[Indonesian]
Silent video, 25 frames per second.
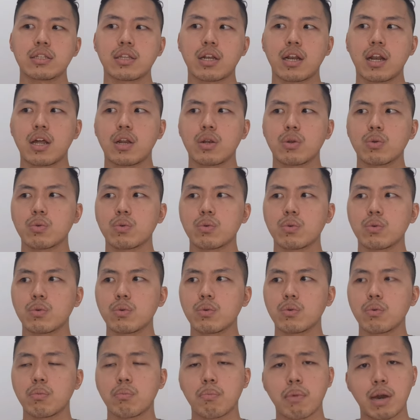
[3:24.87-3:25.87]

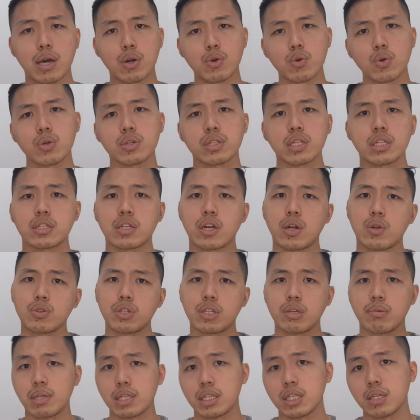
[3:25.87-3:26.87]
terlalu maruk jangan terlalu
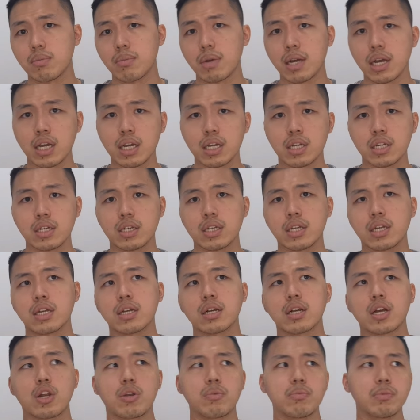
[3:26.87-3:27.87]
tiba-tiba
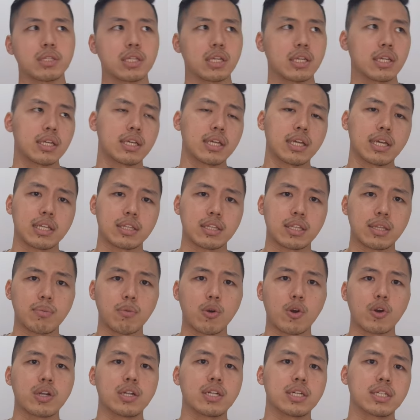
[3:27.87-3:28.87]
ya kalau misalnya yang
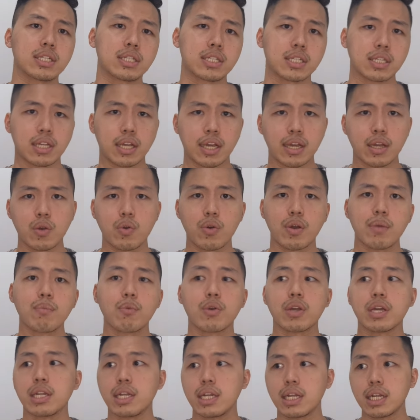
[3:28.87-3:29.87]
tim hodlers kayak gue
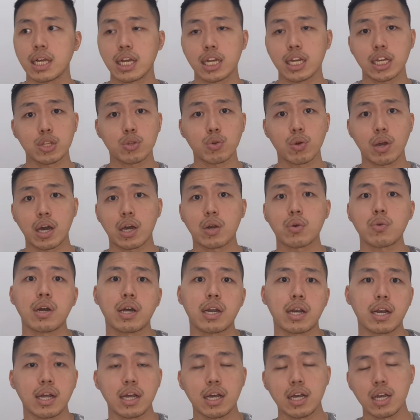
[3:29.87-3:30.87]
mungkin ini nggak gitu ngaruh
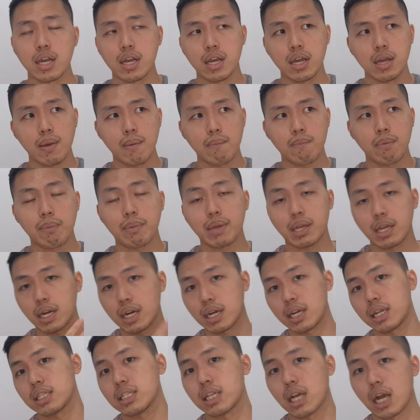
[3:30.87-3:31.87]
karena
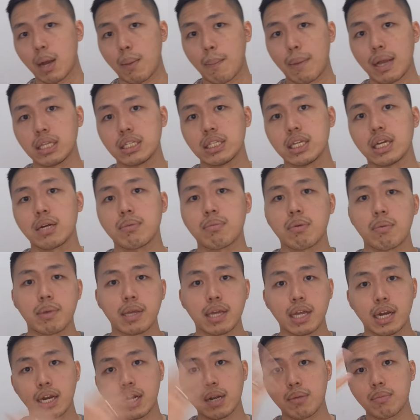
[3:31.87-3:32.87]
pemikirannya jangka panjang
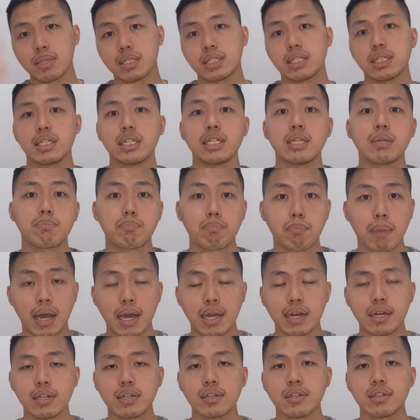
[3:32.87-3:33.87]
pemikirannya masih di
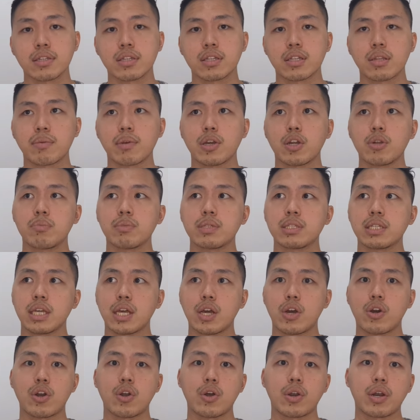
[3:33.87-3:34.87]
depan tetapi kalau
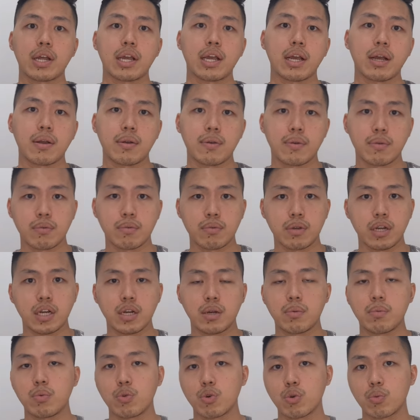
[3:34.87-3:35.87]
misalnya orang-orang yang
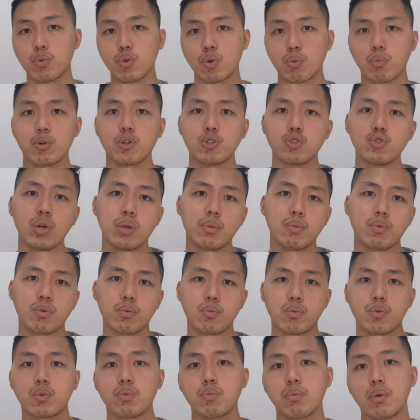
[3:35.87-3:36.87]
buru eh, buru-buru mau jual
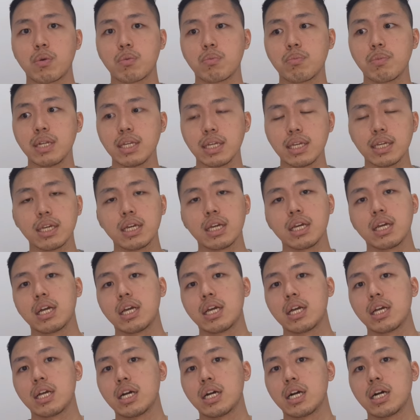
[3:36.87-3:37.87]
buru-buru mau beli
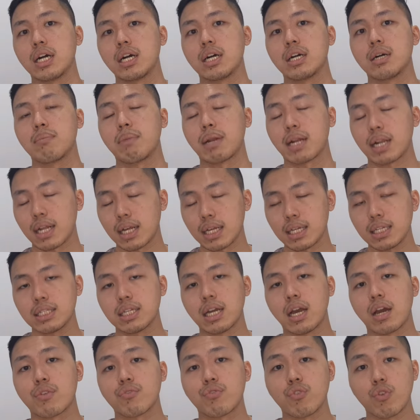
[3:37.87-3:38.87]
uh, balik lagi
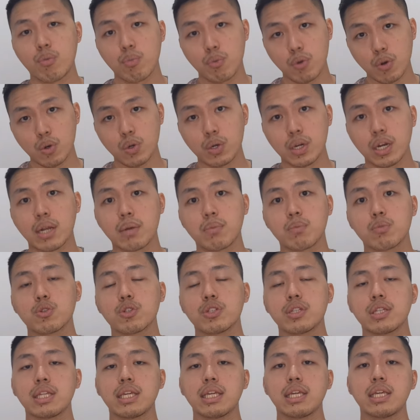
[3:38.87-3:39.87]
jangan FOMO dan
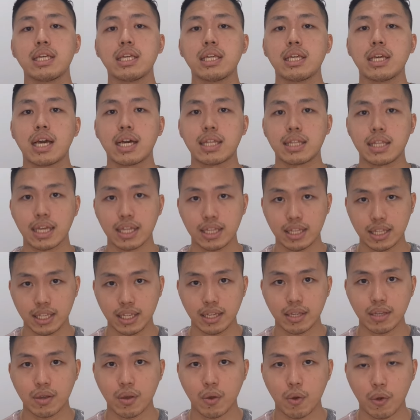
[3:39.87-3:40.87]
mesti
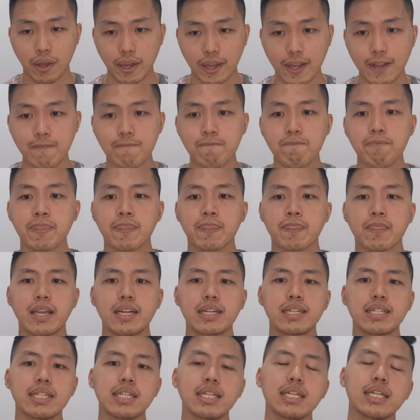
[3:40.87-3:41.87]
hati-hati oke okay?
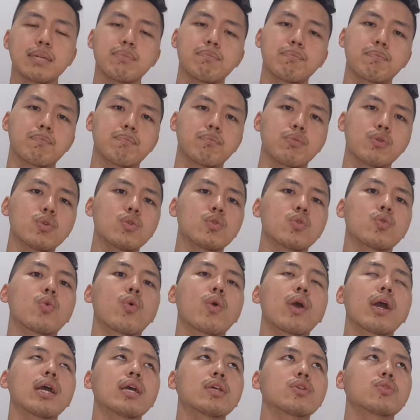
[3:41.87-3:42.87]
Nah, di sini pun
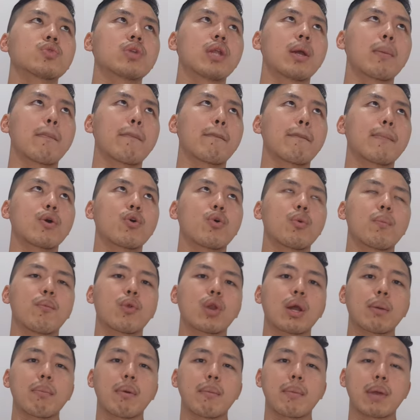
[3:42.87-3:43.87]
gue sudah
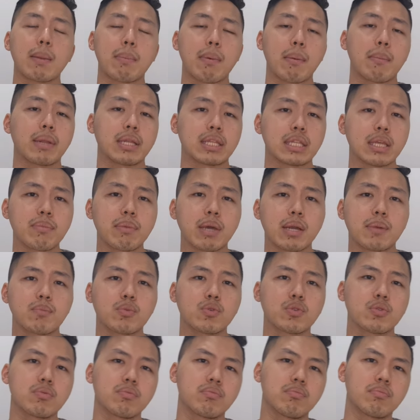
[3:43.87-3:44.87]
mengumpulkan beberapa berita,
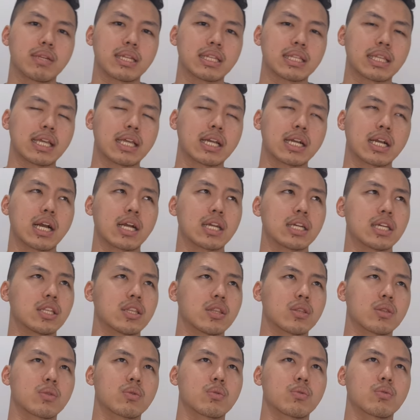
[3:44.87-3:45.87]
biarpun beritanya nggak
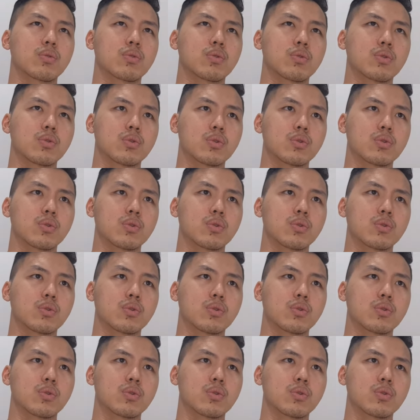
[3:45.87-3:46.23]
gitu,